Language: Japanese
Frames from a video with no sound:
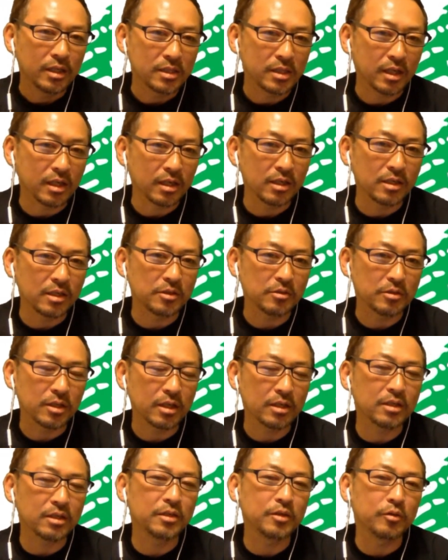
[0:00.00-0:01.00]
世界中
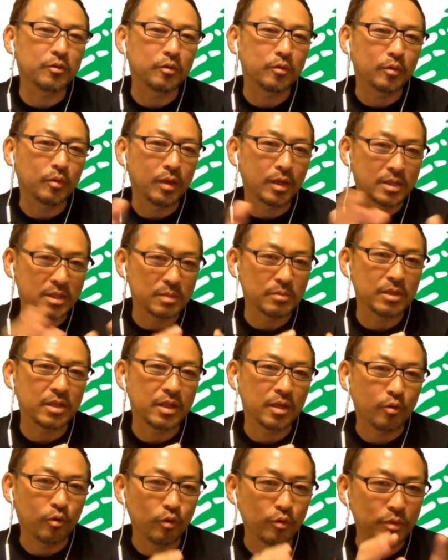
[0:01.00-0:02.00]
から企業を集め
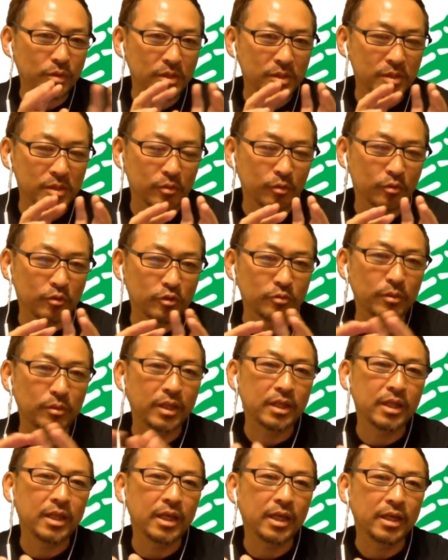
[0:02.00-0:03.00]
てオフィスを埋
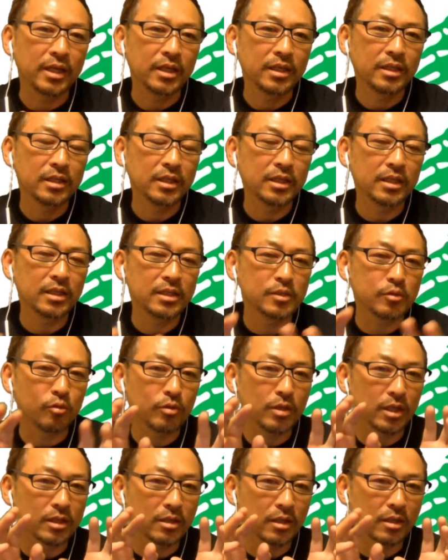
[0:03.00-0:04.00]
めて、で、そ
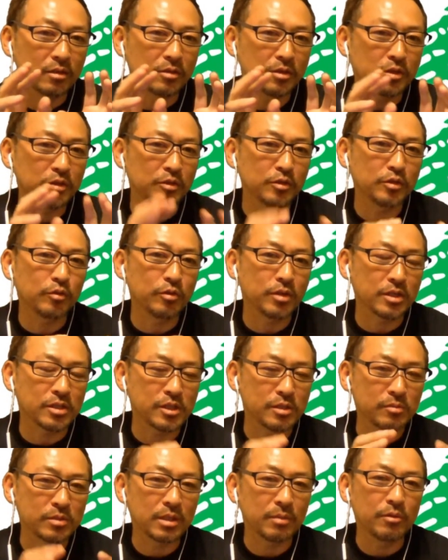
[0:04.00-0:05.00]
こで働く従業員が
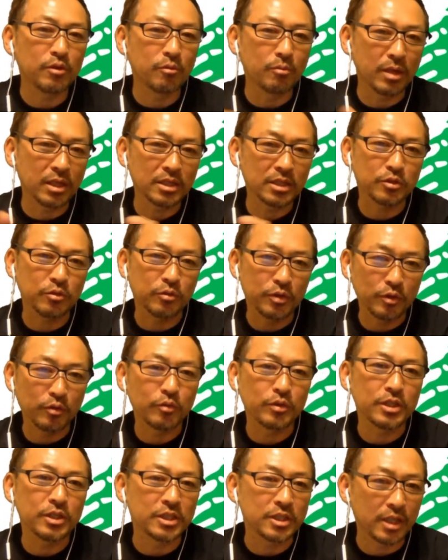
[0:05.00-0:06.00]
住むためのマンションを
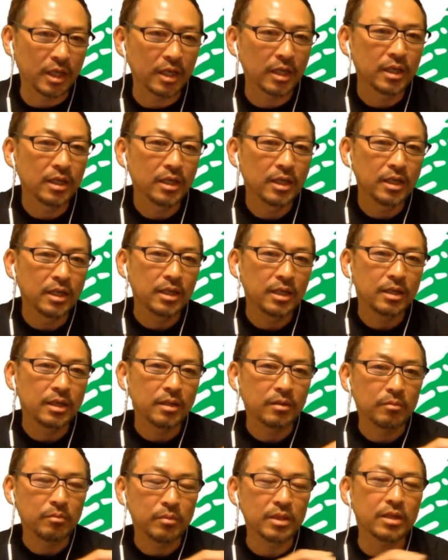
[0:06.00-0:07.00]
用意して、
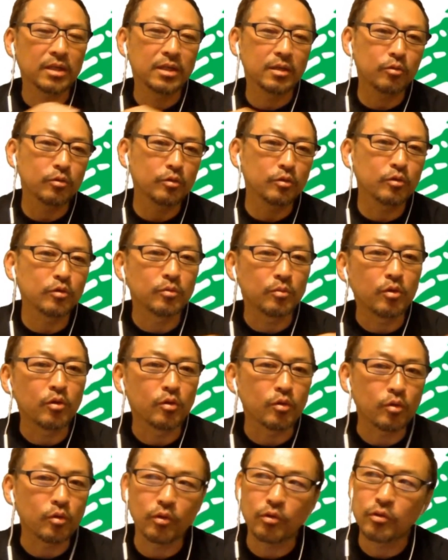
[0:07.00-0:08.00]
みたいなことを
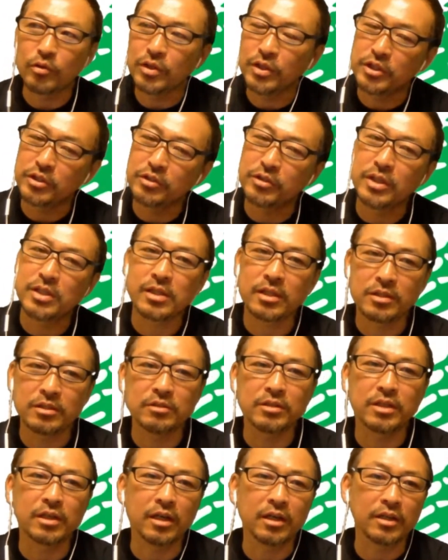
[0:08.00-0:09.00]
もうこのにじゅうねん、さん
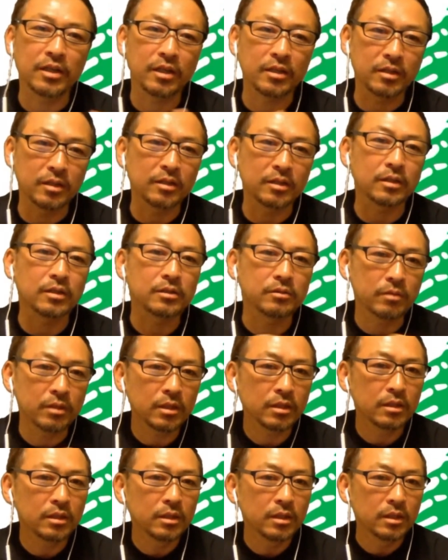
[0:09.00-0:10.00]
じゅうねんかけてやってきたんですね。